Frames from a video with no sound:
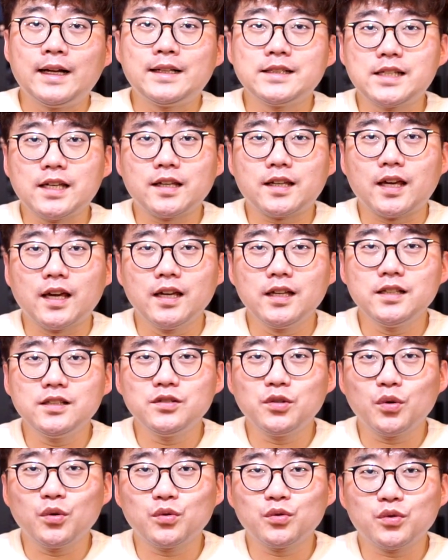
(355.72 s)
제
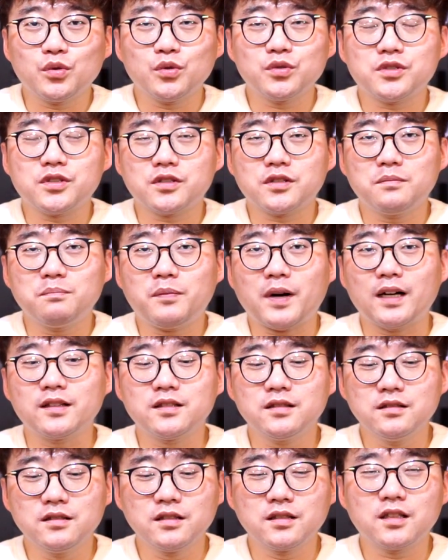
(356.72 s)
개인적으로 지금
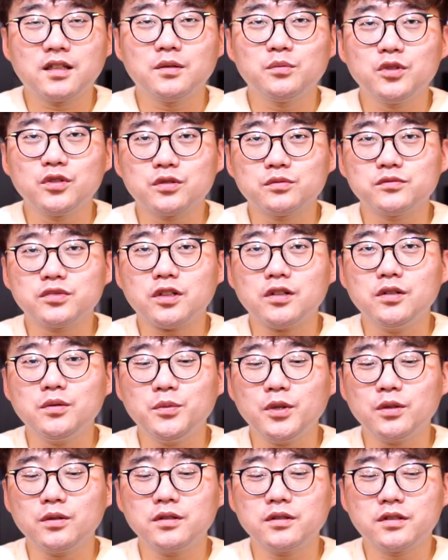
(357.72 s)
받은 느낌을 좀
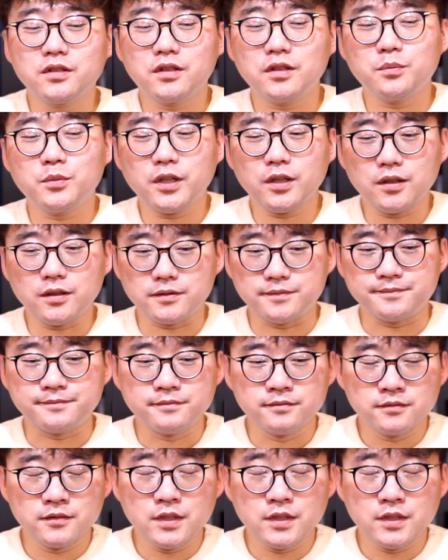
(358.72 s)
설명을 드리면